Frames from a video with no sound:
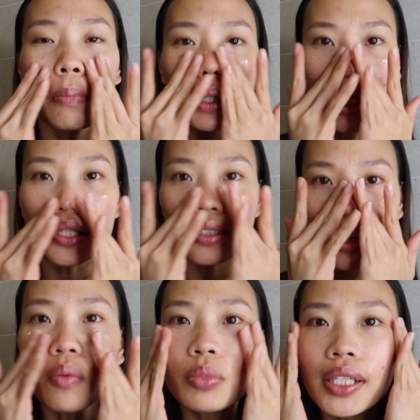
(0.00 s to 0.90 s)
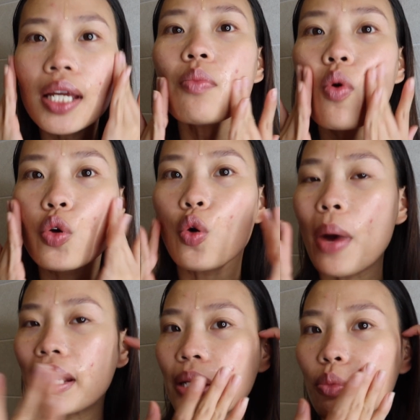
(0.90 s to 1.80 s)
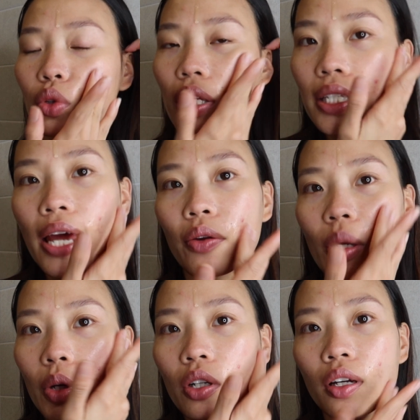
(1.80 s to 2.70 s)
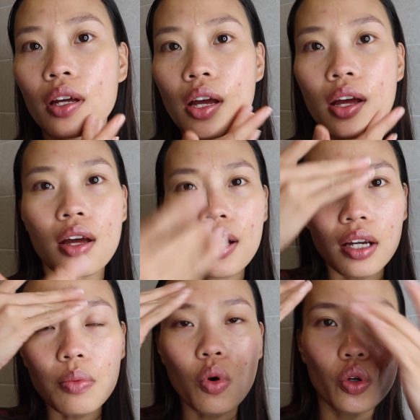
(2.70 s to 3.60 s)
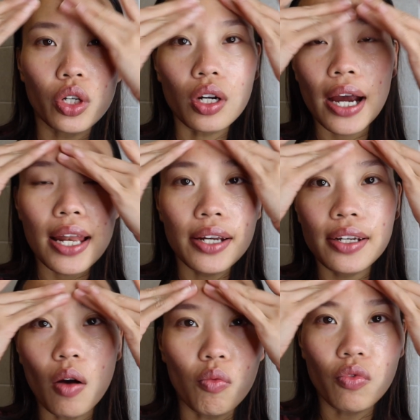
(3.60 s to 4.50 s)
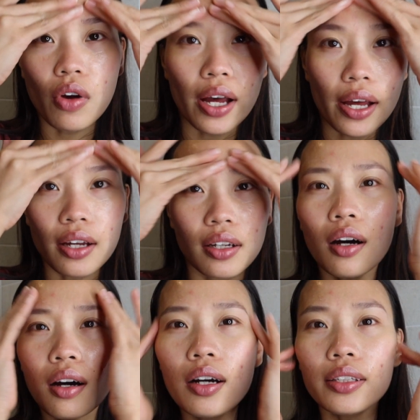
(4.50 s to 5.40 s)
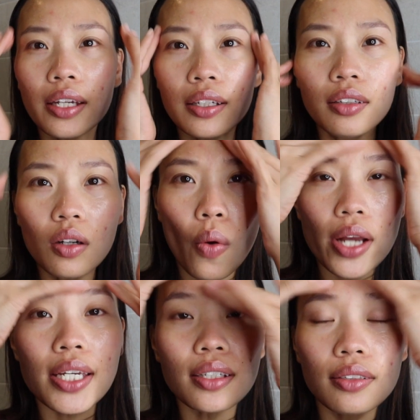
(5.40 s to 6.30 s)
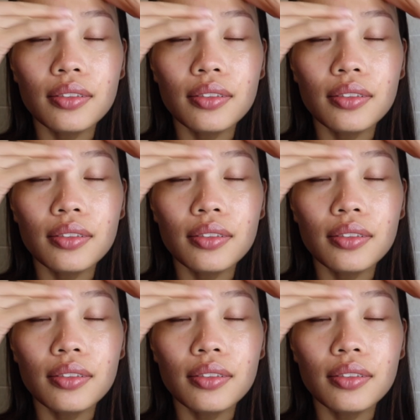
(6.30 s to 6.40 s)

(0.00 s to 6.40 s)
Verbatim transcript: mình thật sự không thích cái mùi của bạn này một tí nào nha mọi người cái mùi nó khá là nồng và hơi thiên hướng hóa chất